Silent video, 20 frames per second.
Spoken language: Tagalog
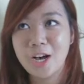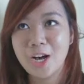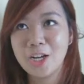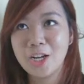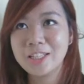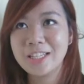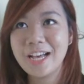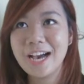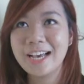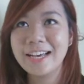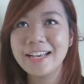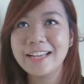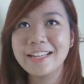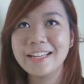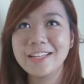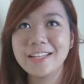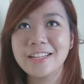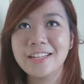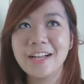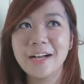Uh,
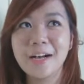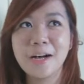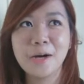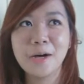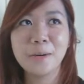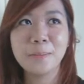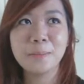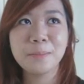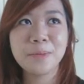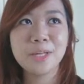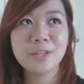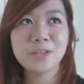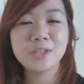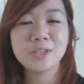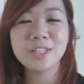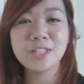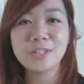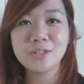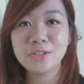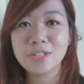dahil um, it,
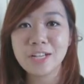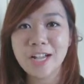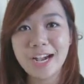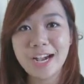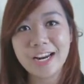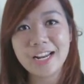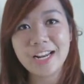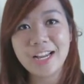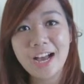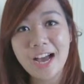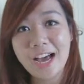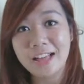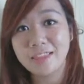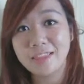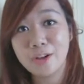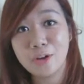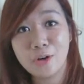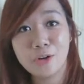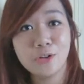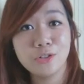dito nag-aral ang
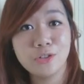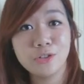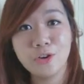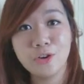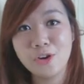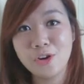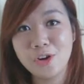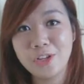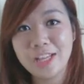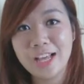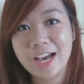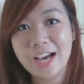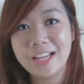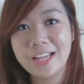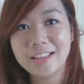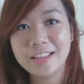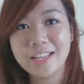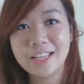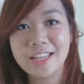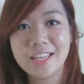ate ko noon
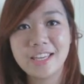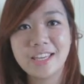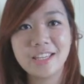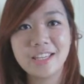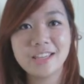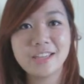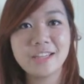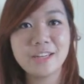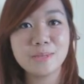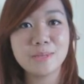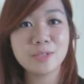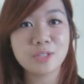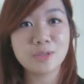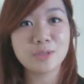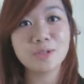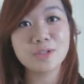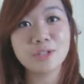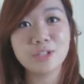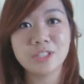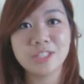at naging dream
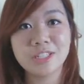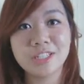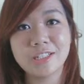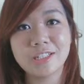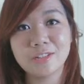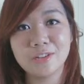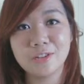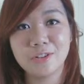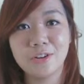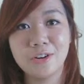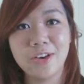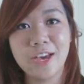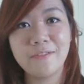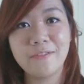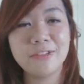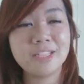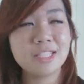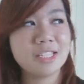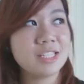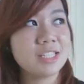school ko na rin to
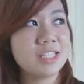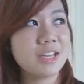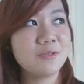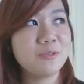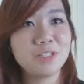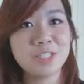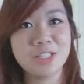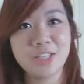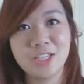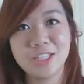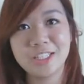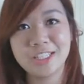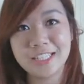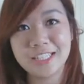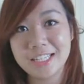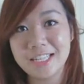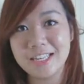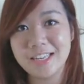ever since I was 13.